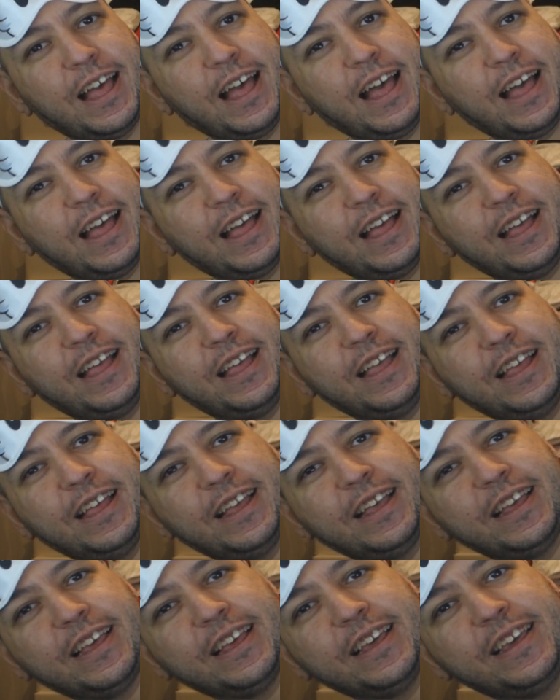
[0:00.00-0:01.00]
Ah
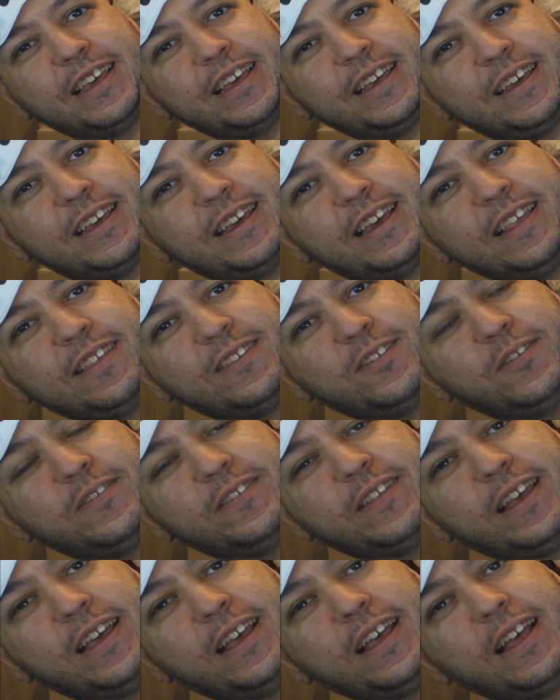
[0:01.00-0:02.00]
Qu'est-ce que
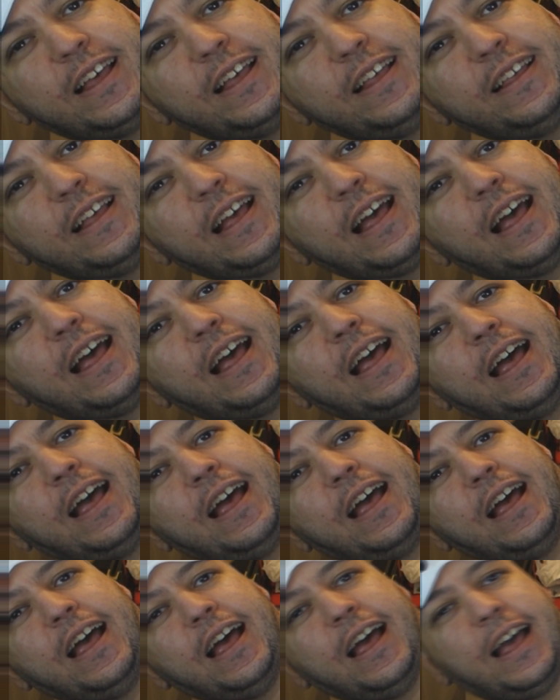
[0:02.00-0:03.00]
c'est
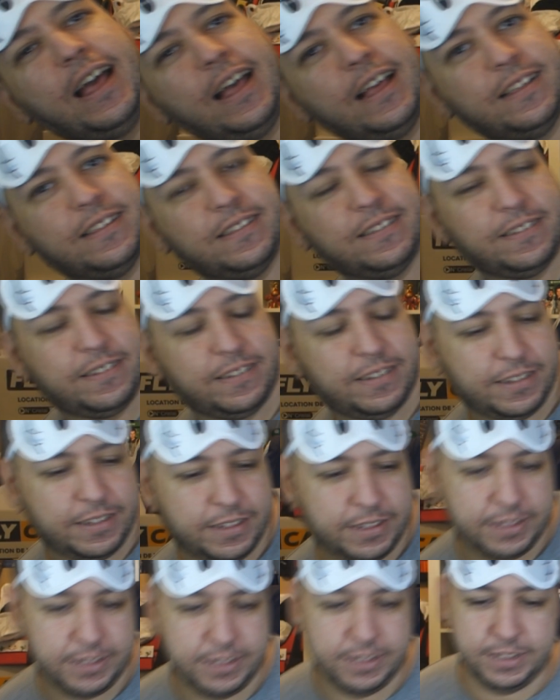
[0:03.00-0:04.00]
ah, ah,
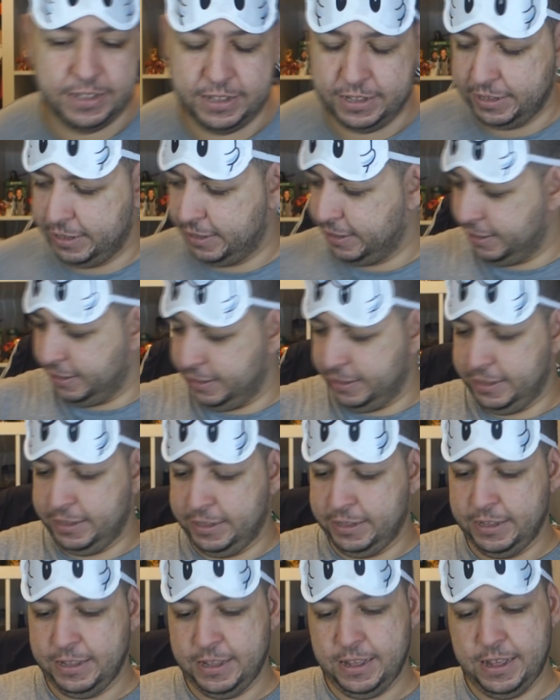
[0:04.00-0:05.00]
ah,
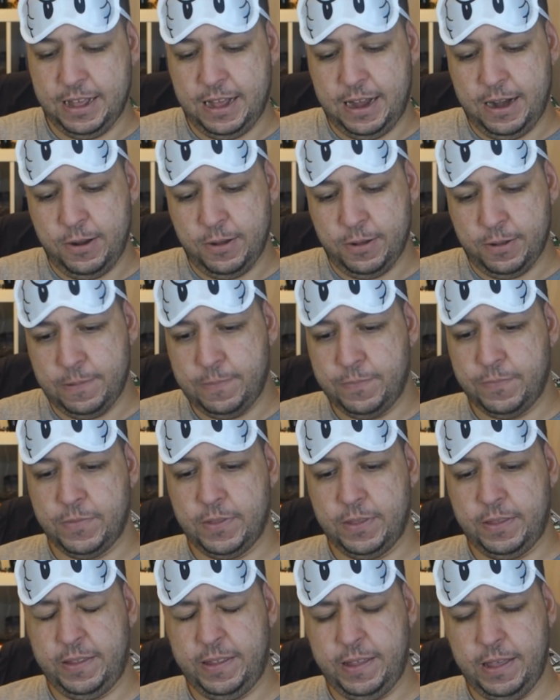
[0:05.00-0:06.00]
Alors,
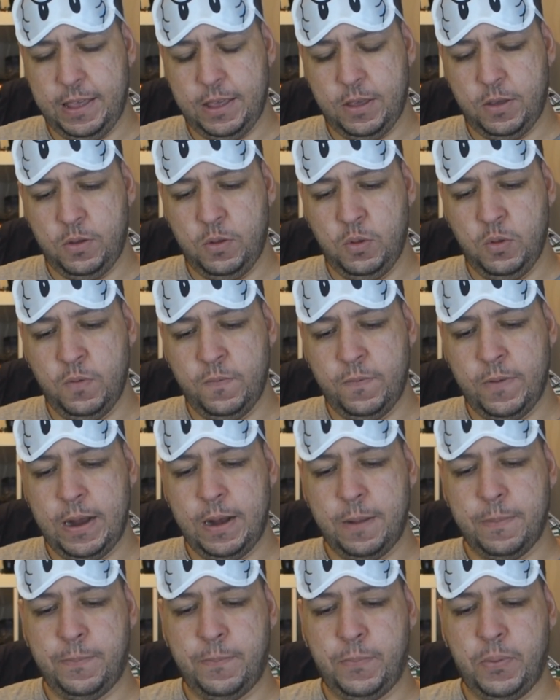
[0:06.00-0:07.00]
c'est une
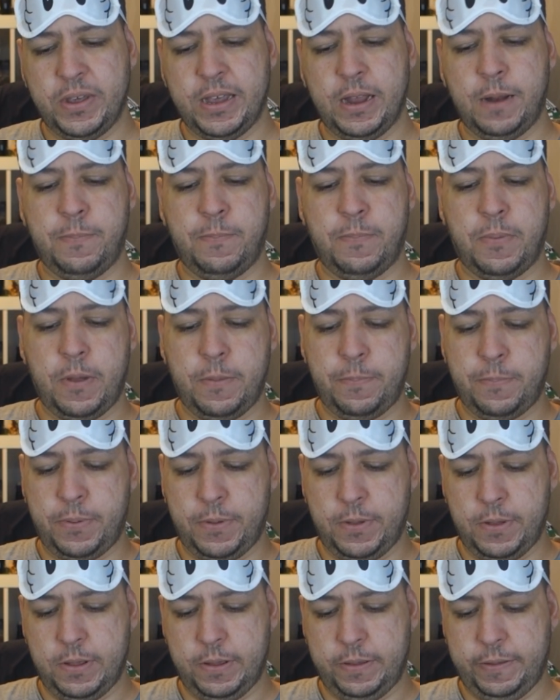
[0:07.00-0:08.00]
nouvelle pocket
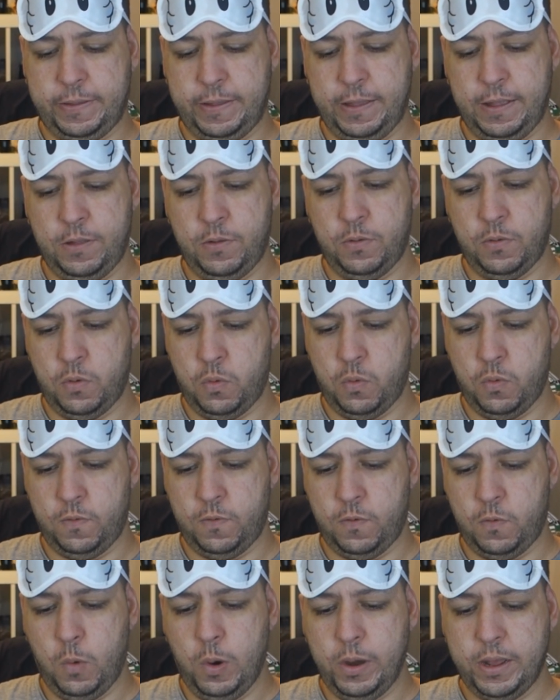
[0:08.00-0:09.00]
pop, euh, c'est du
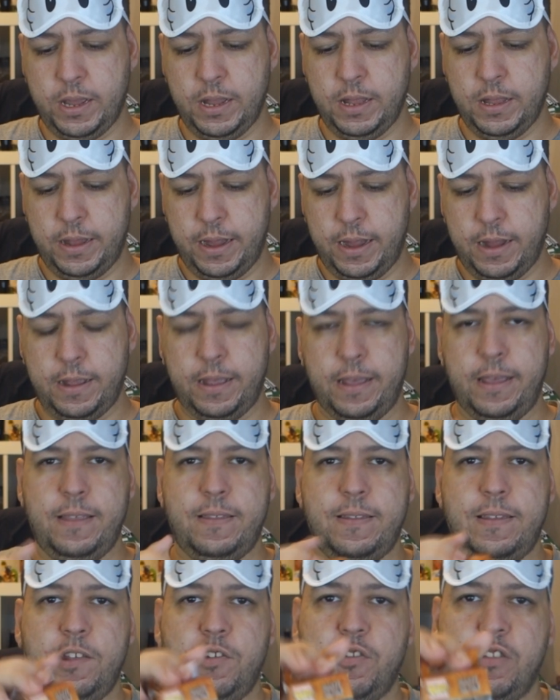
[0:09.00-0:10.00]
Walking Dead,
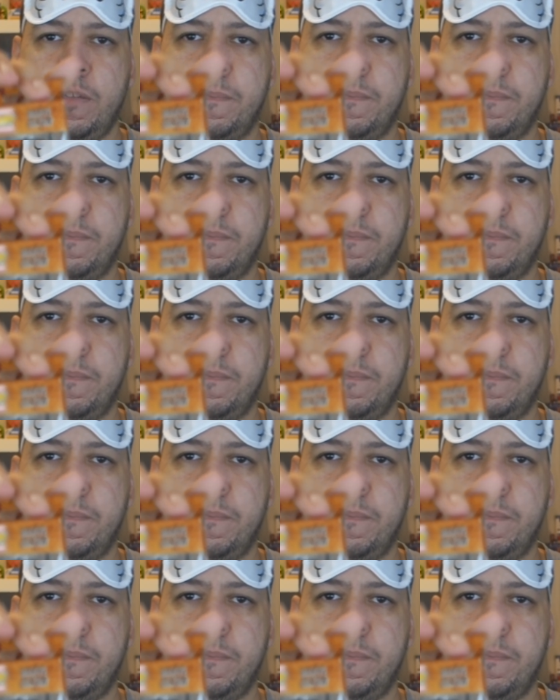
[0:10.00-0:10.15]
et si je